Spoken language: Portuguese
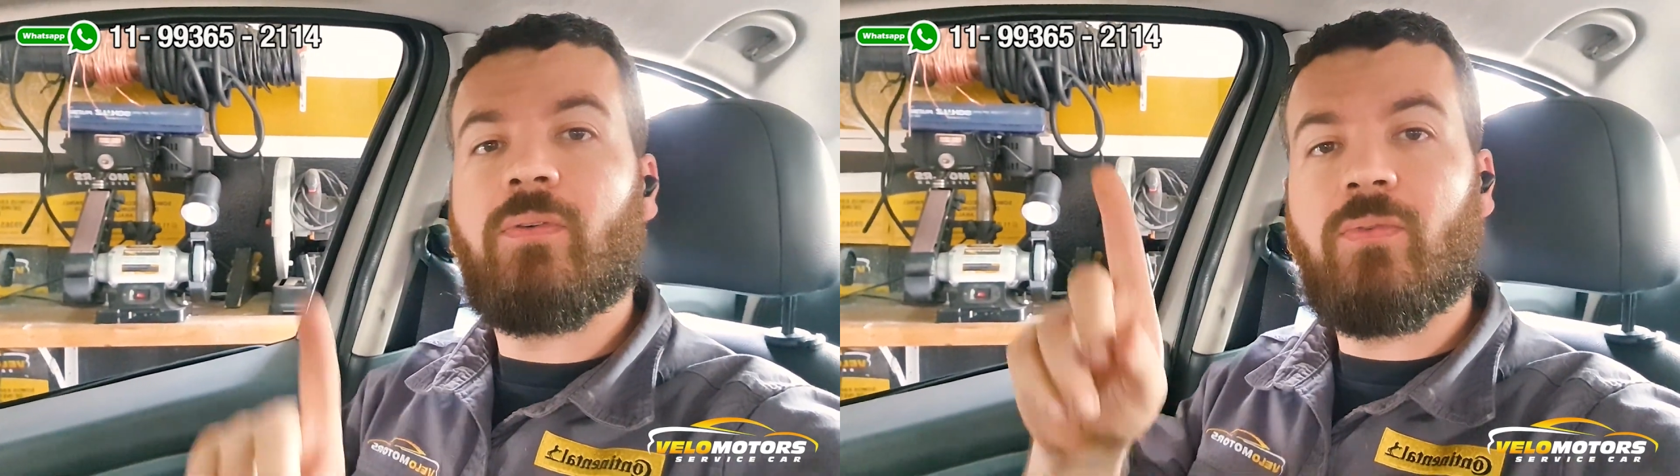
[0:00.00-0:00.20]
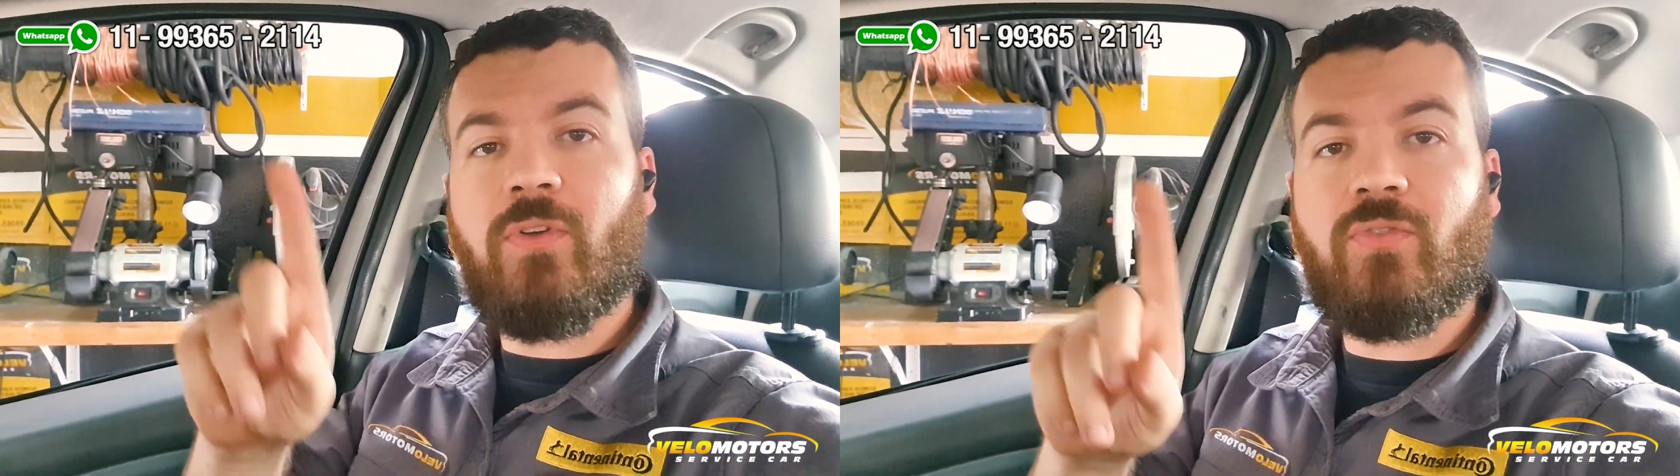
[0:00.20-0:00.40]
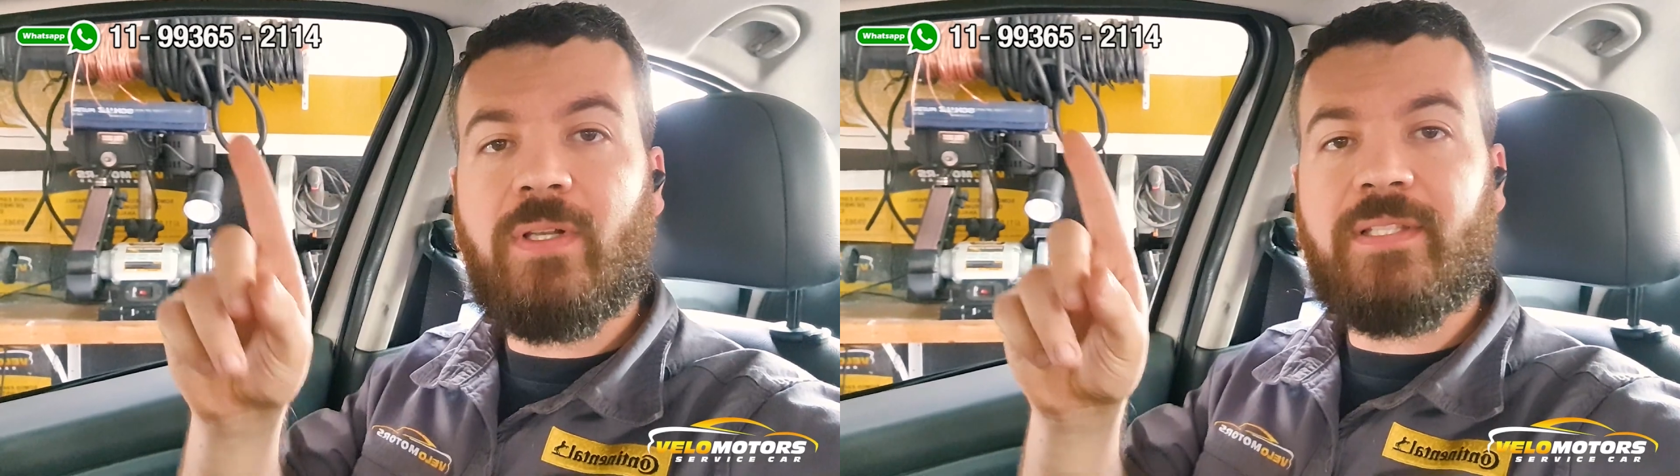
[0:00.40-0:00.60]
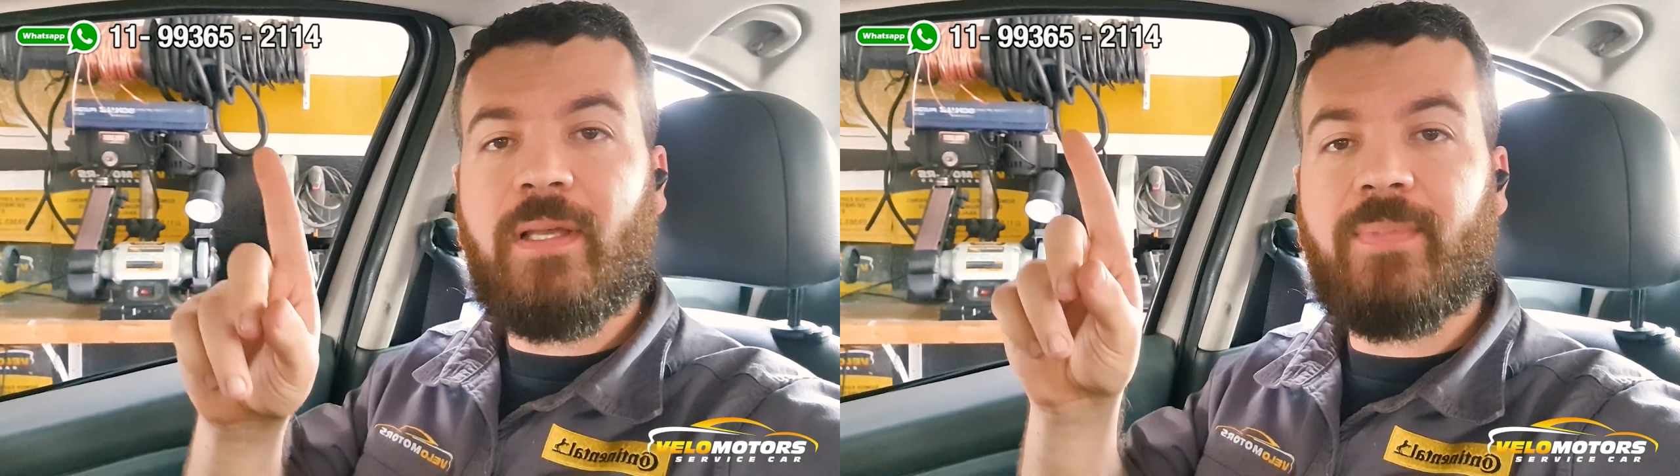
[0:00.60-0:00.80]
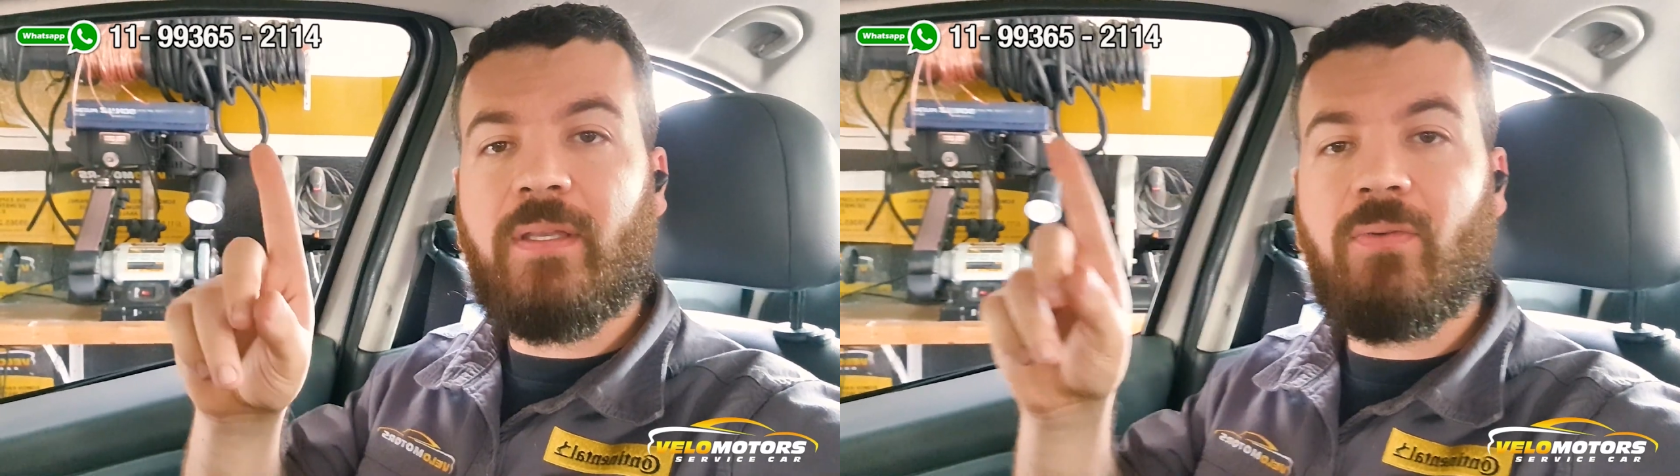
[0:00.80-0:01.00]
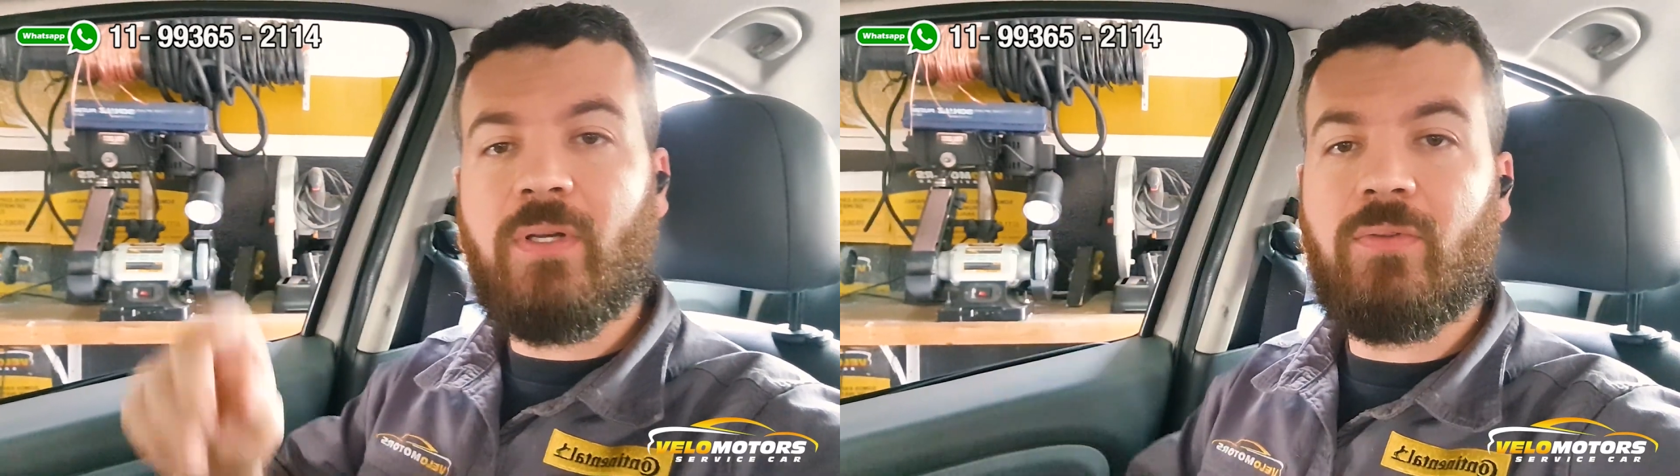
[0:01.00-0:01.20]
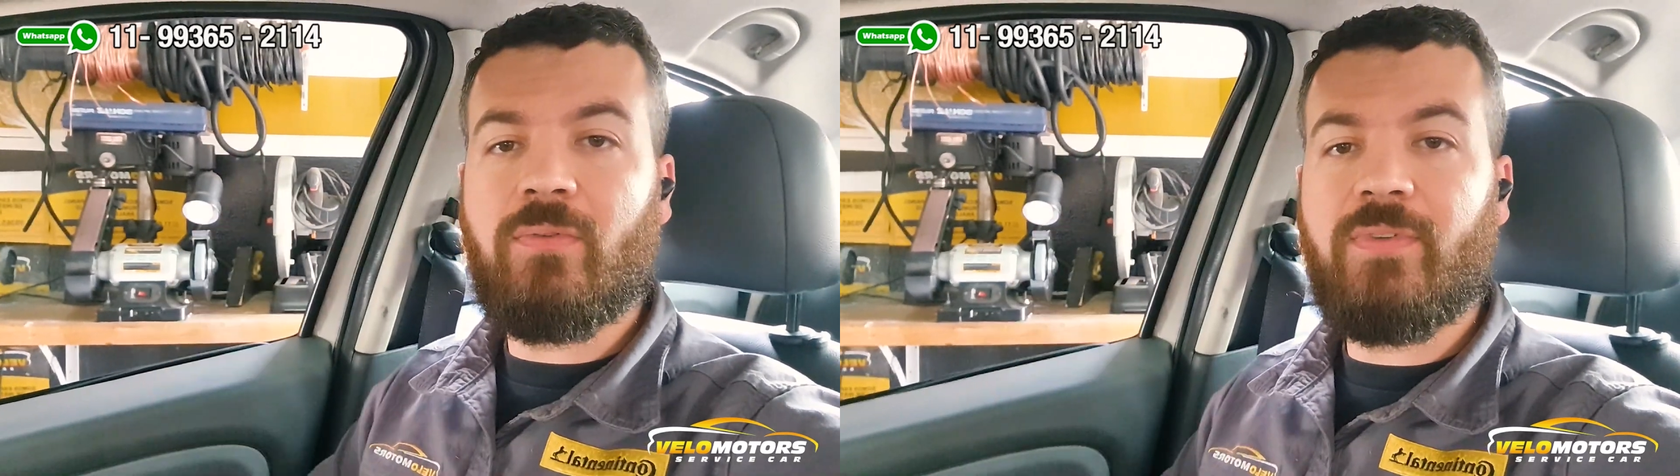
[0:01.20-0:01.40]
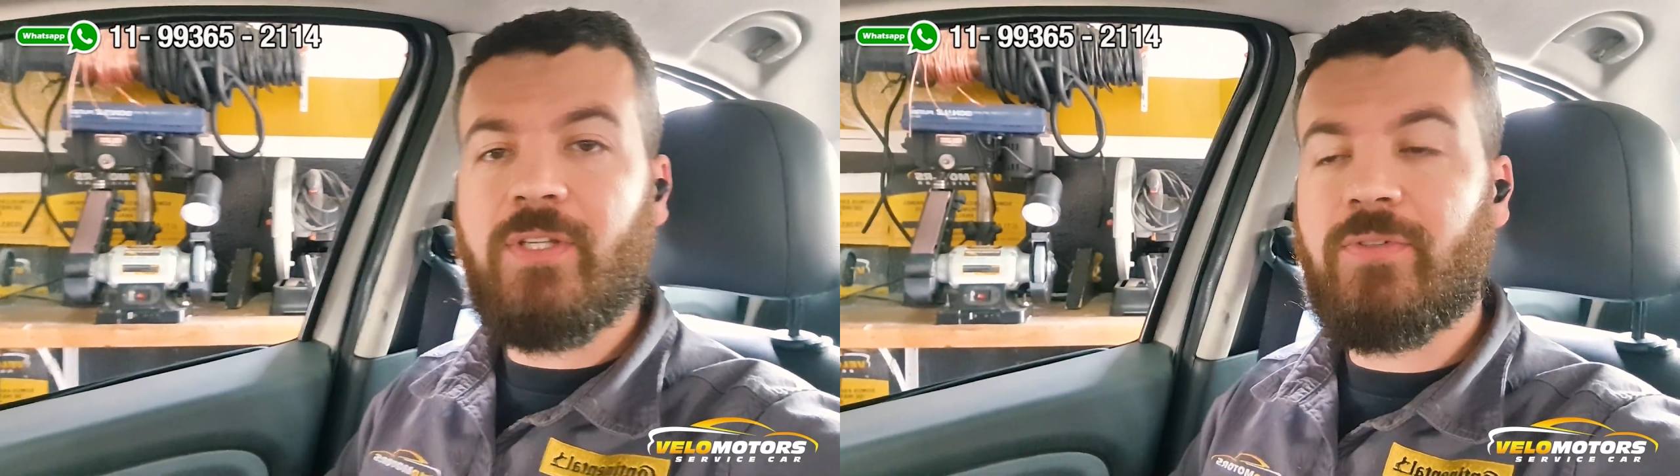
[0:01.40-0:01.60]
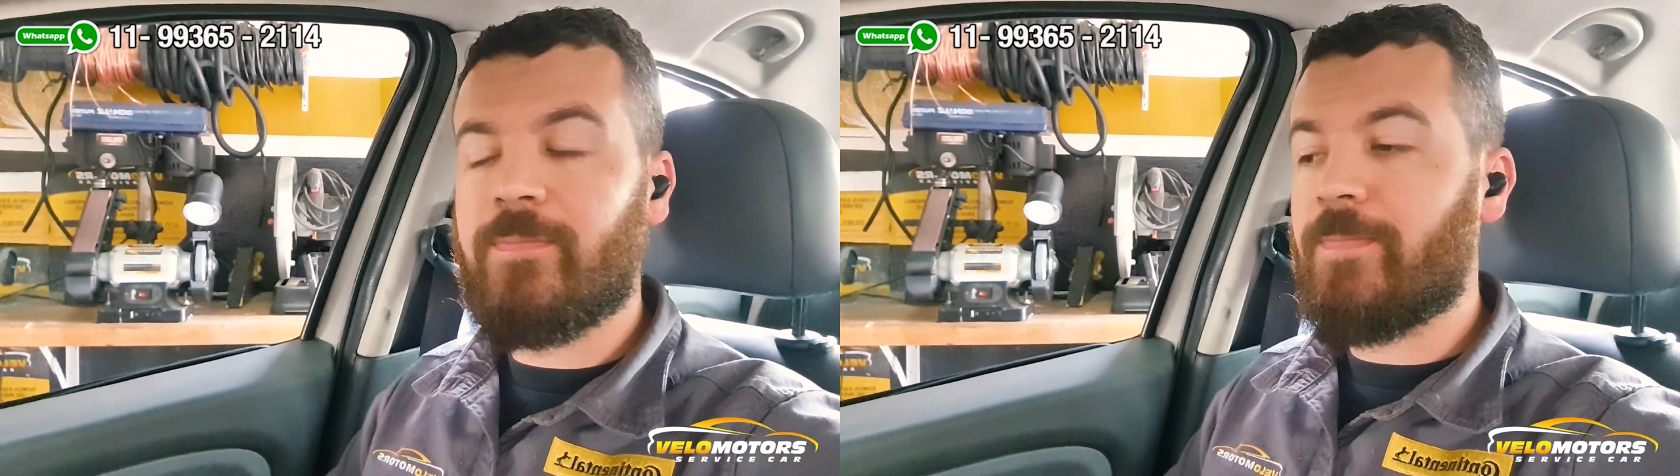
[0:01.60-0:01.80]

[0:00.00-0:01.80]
Nosso WhatsApp está aqui no canto do vídeo